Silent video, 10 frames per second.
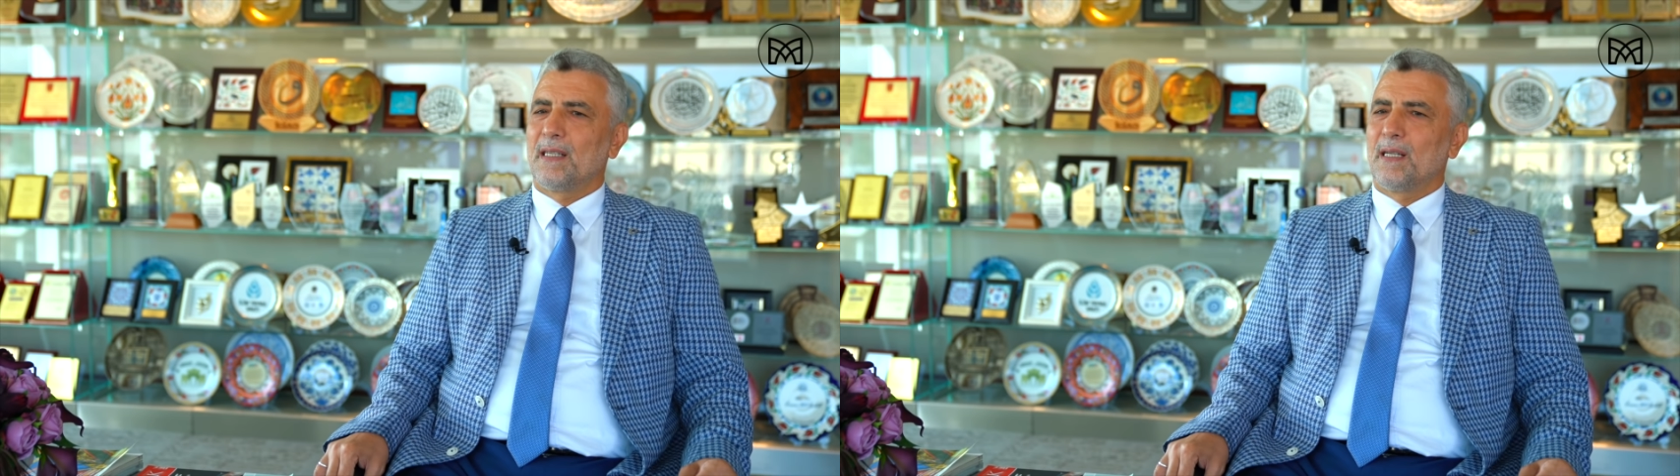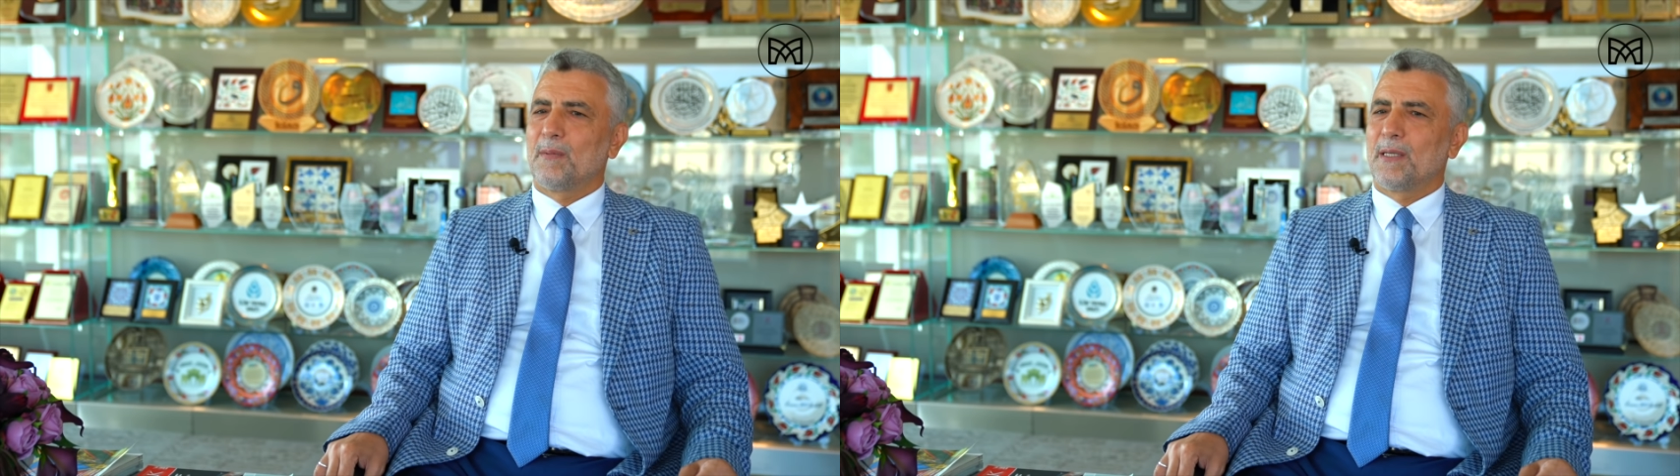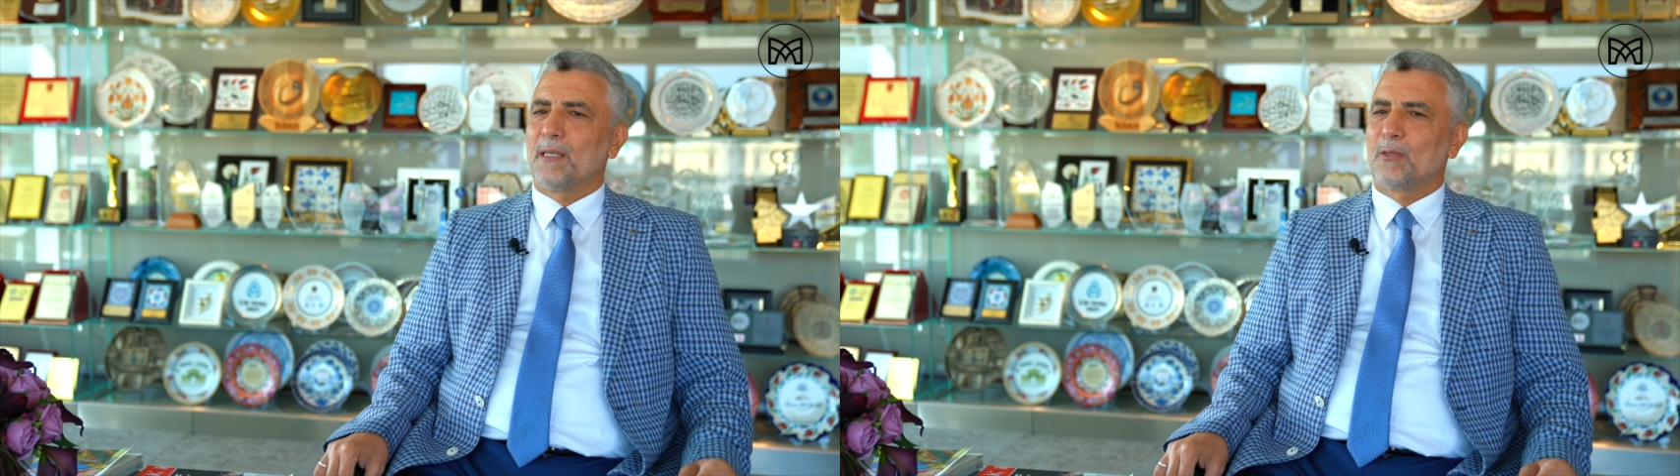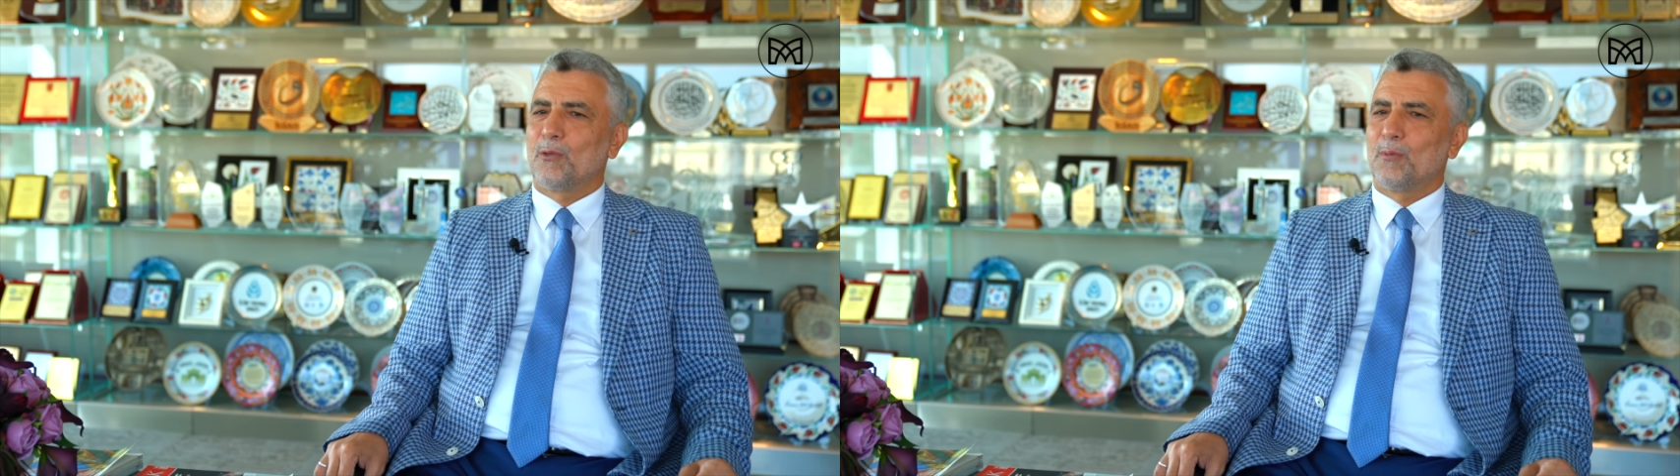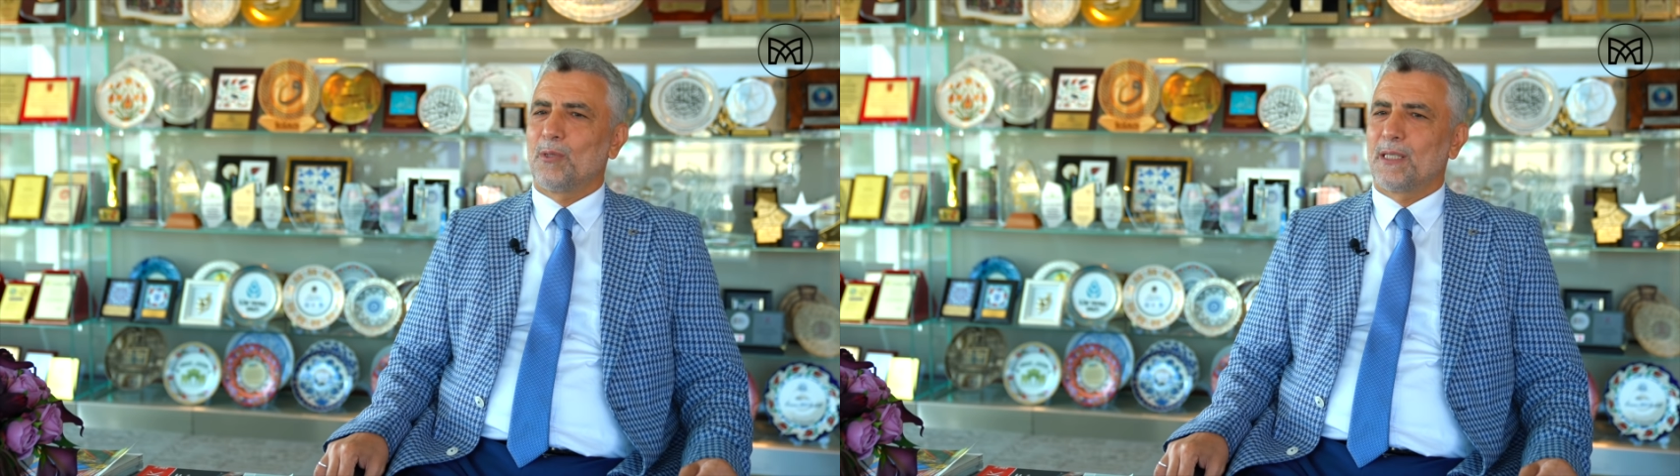Albayrak
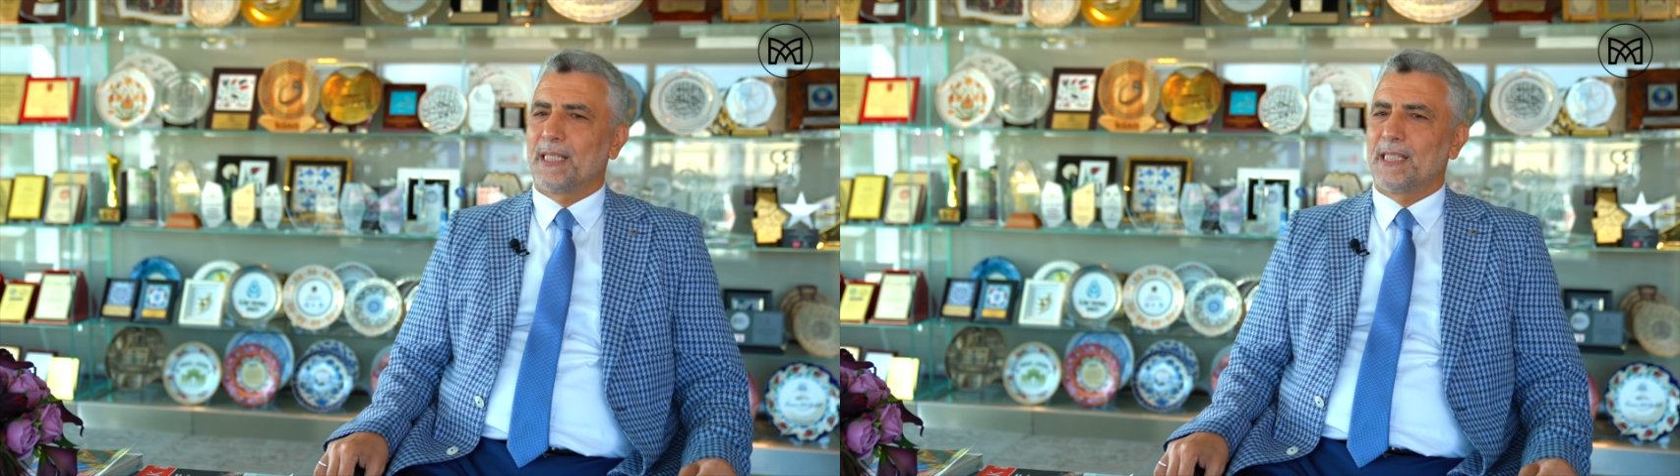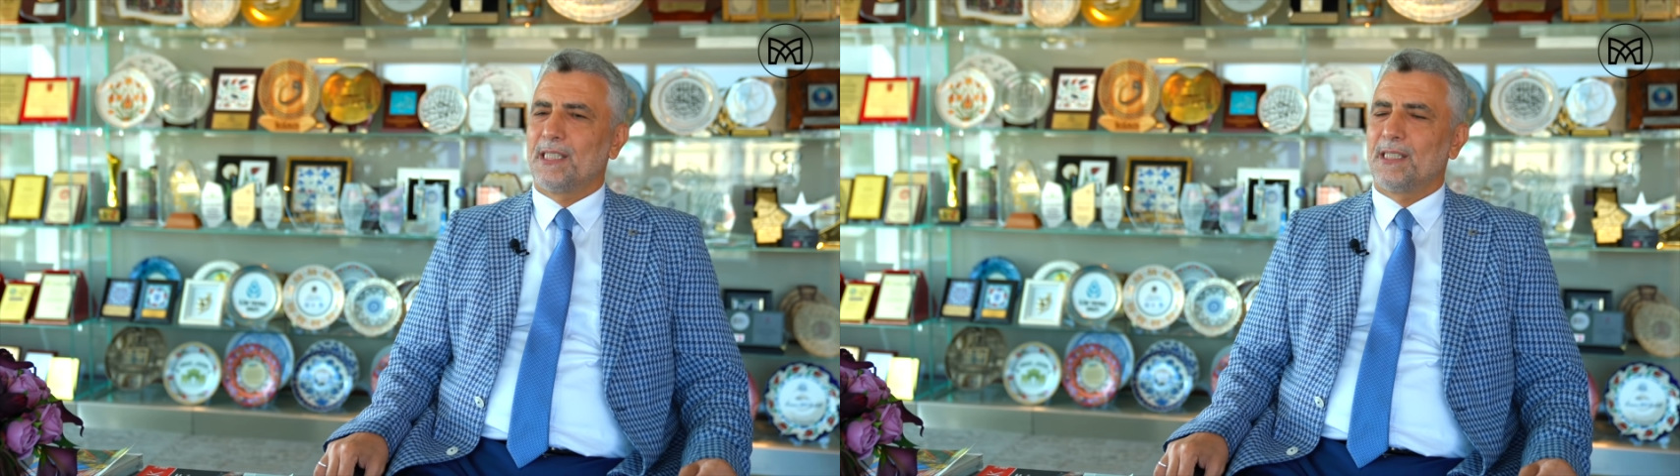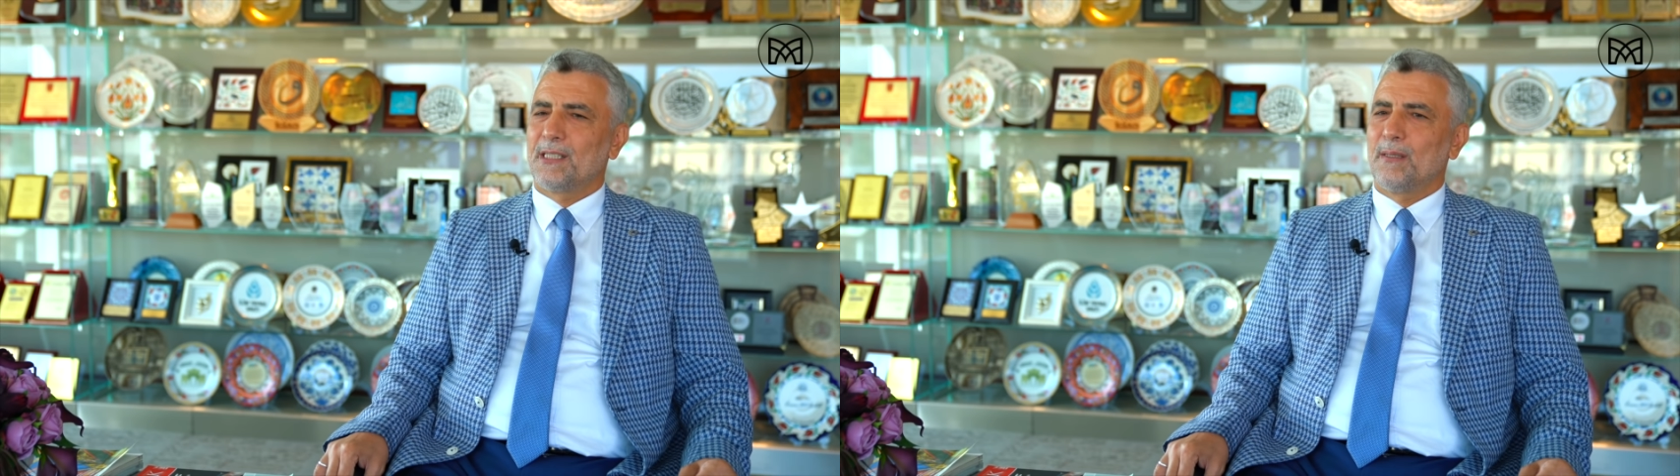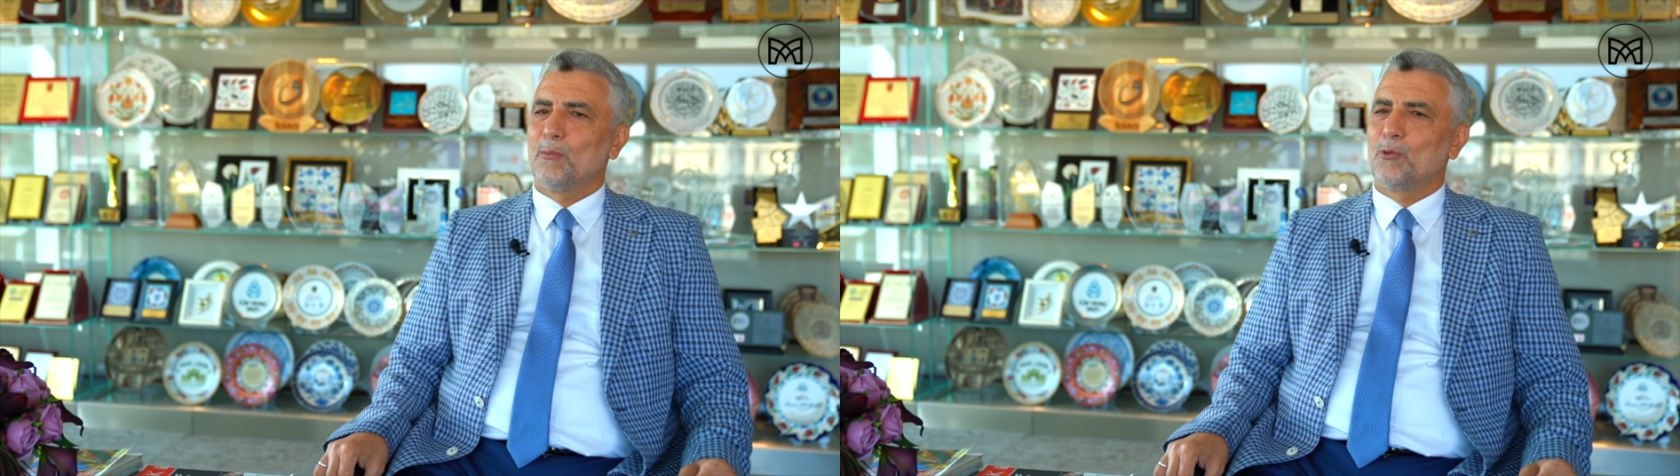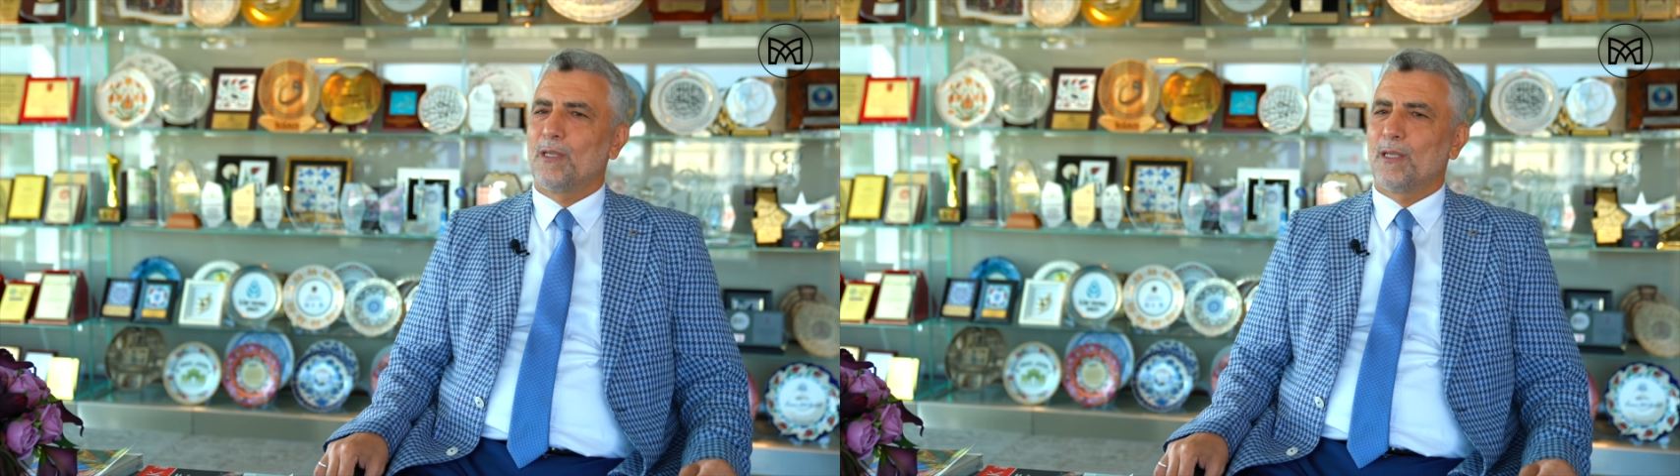grubuna geçince
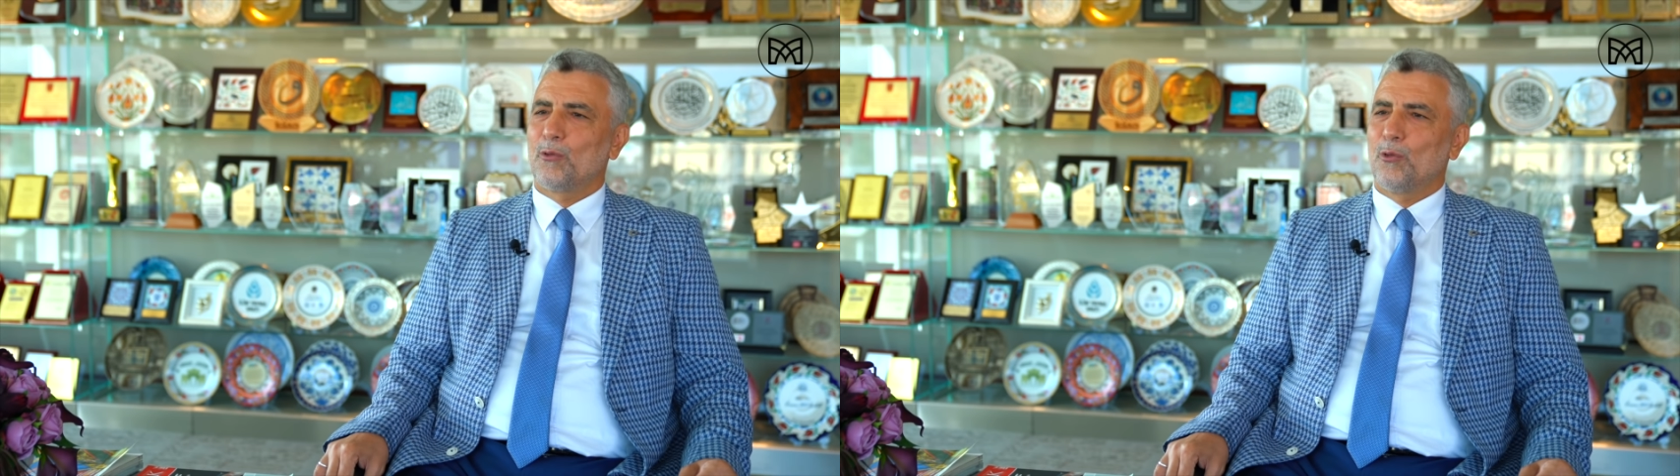müsiyat